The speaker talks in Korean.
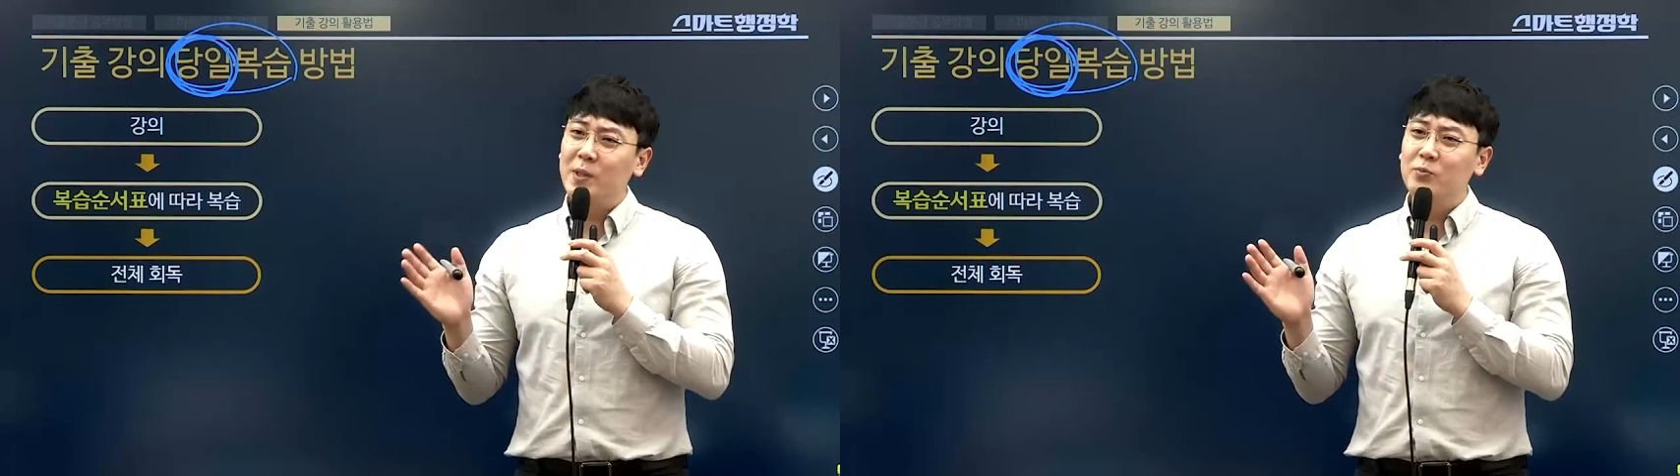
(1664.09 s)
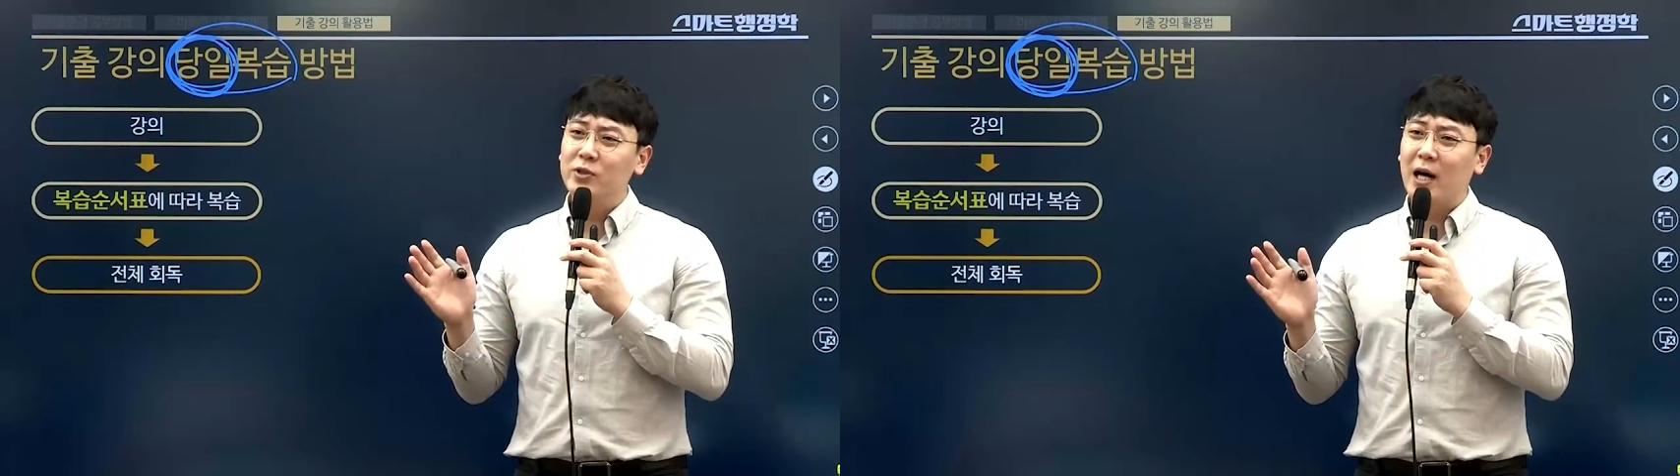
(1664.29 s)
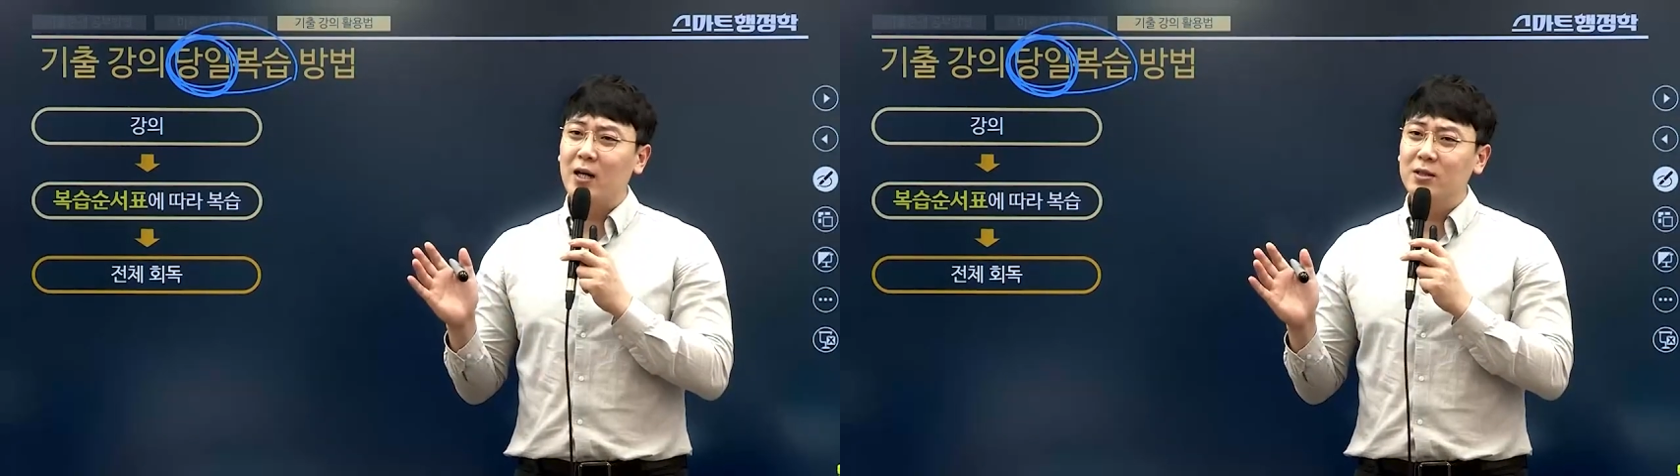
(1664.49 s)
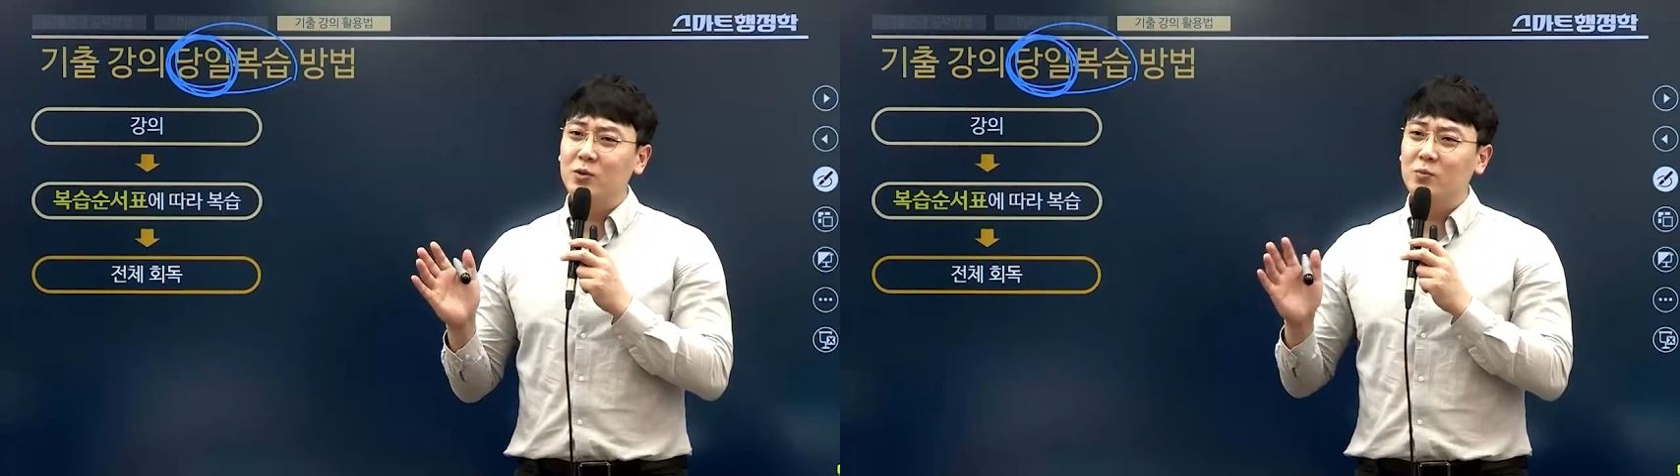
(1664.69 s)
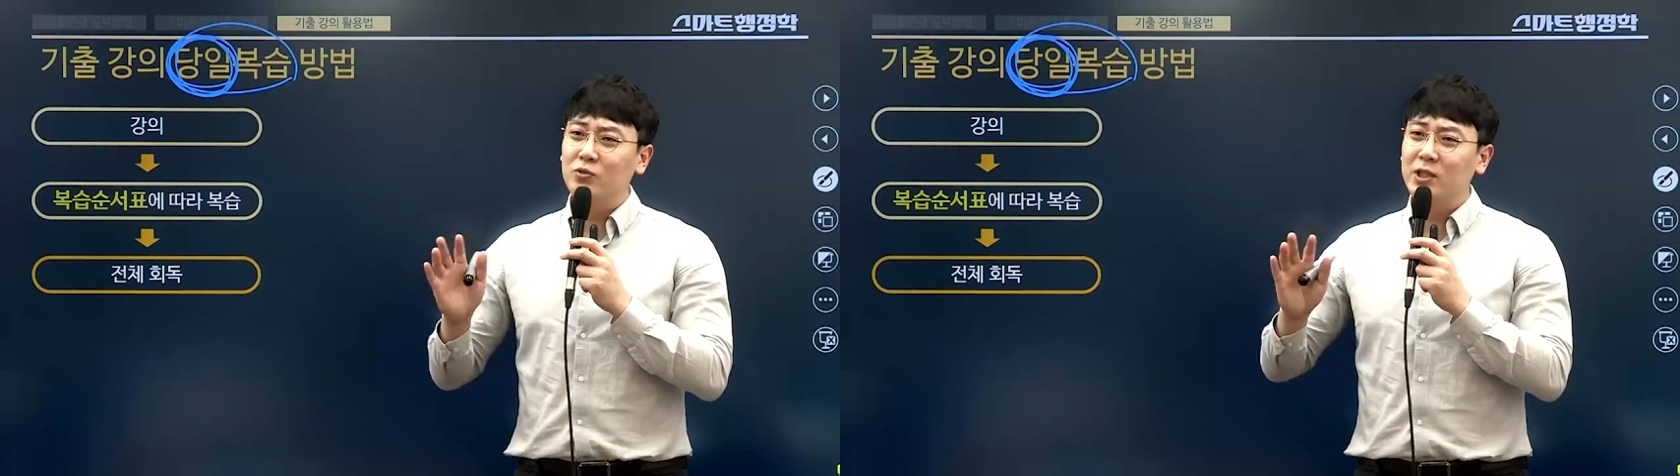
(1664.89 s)
비문학은
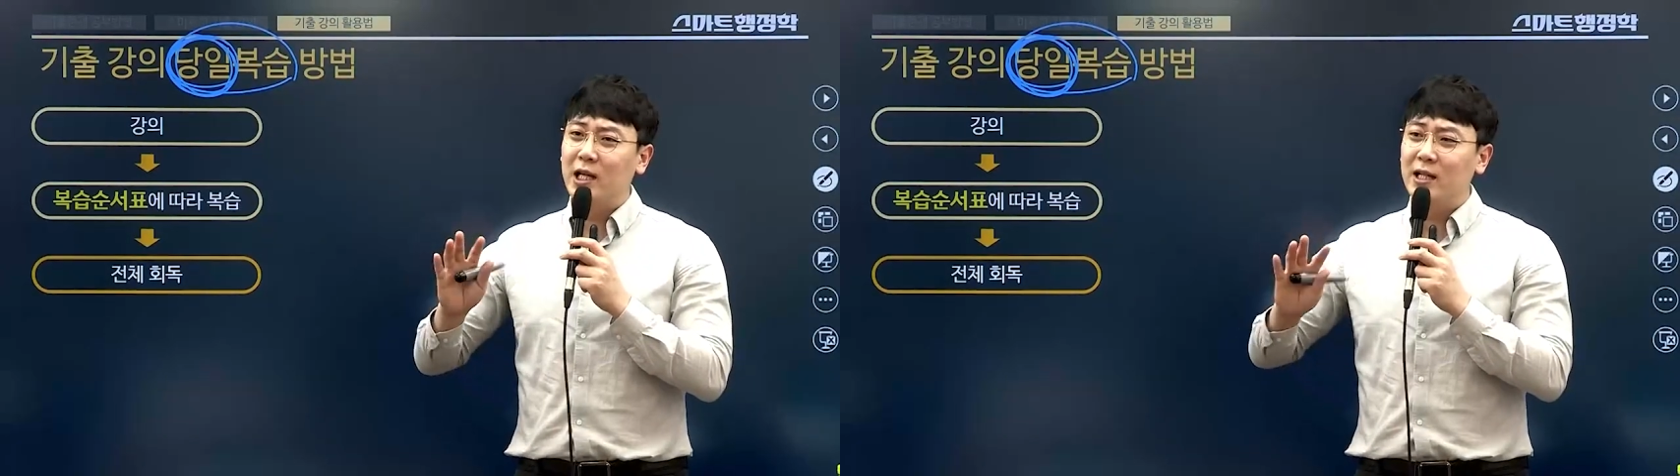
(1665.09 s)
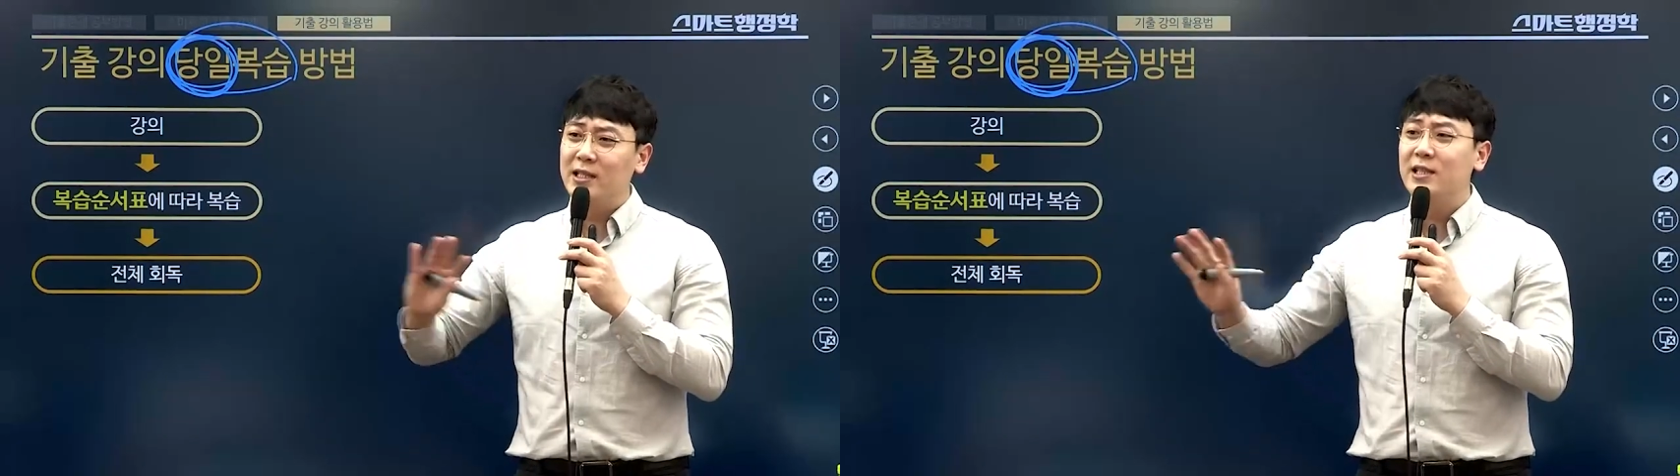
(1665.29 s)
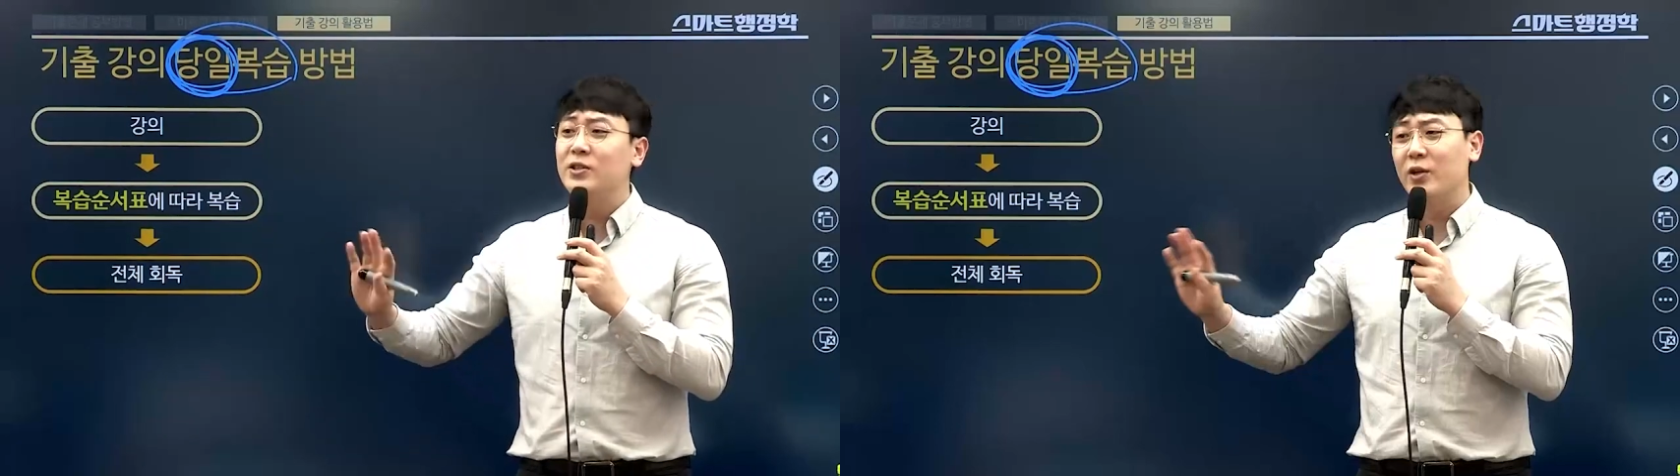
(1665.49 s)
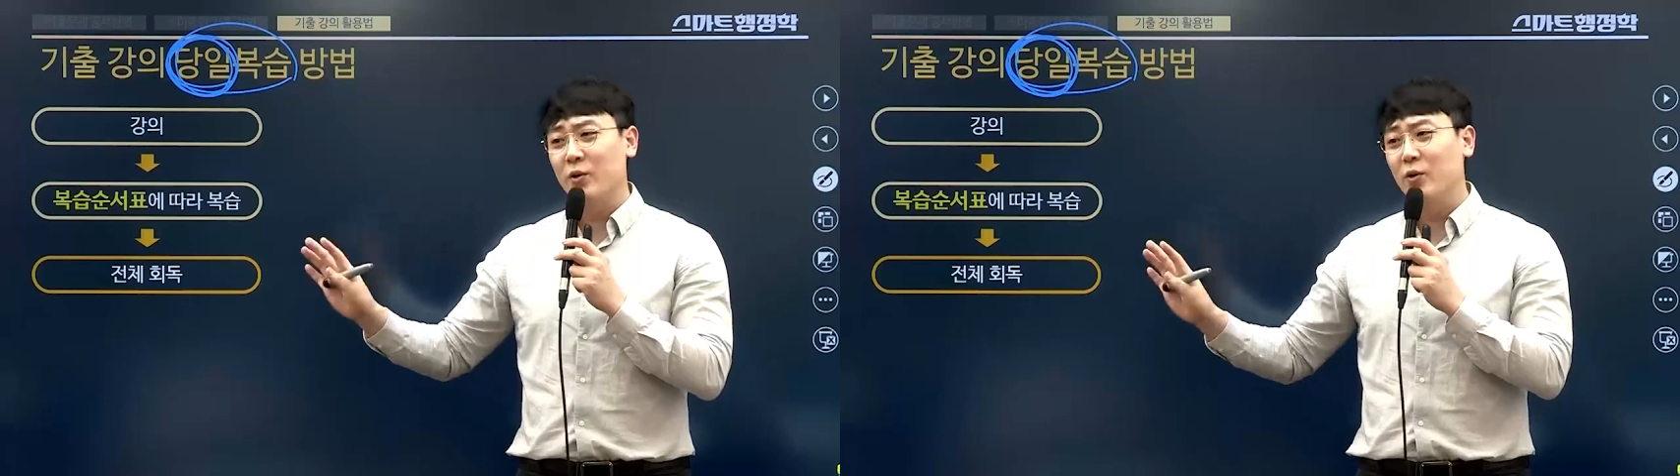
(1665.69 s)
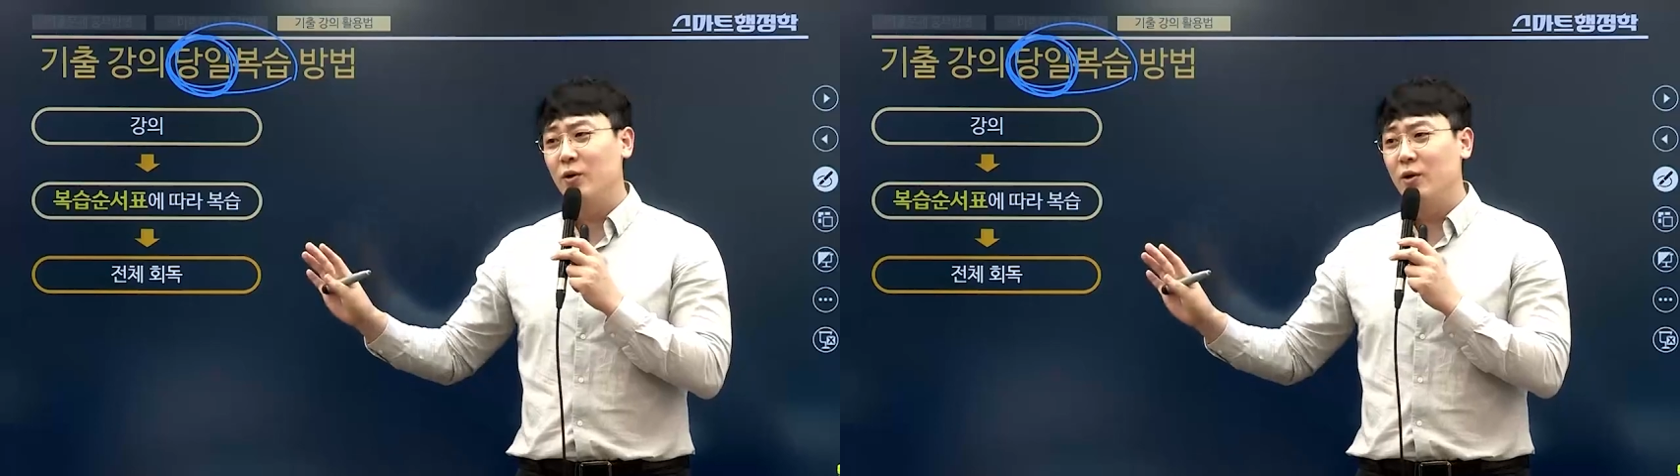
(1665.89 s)
좀 문제가
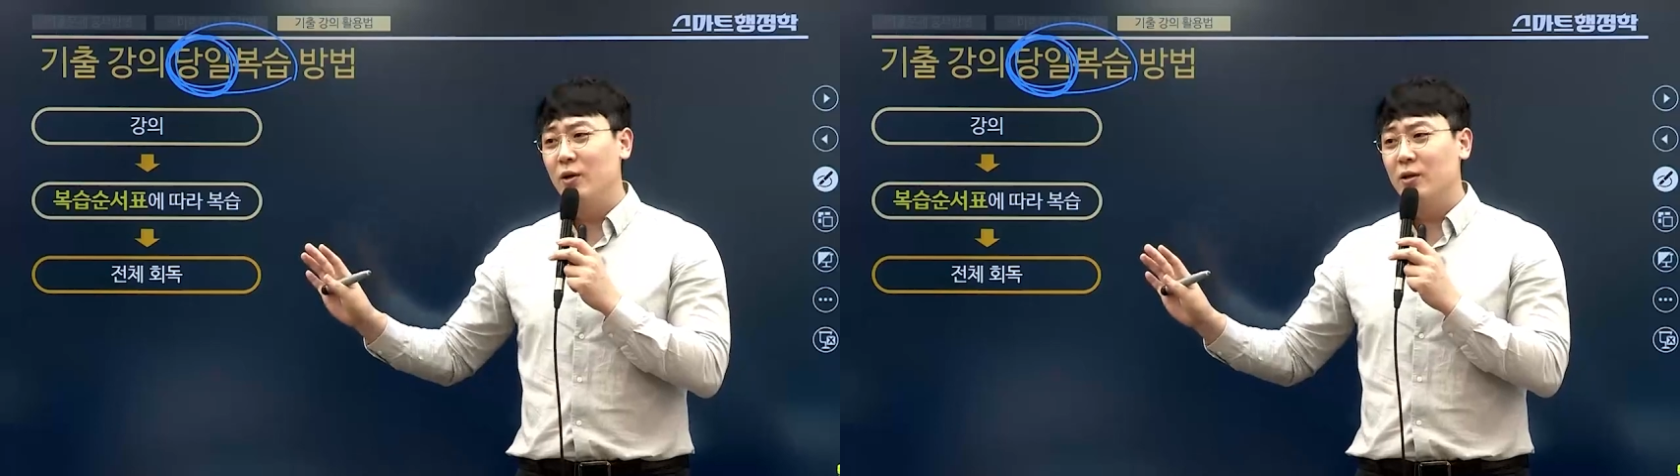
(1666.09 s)
이질적이고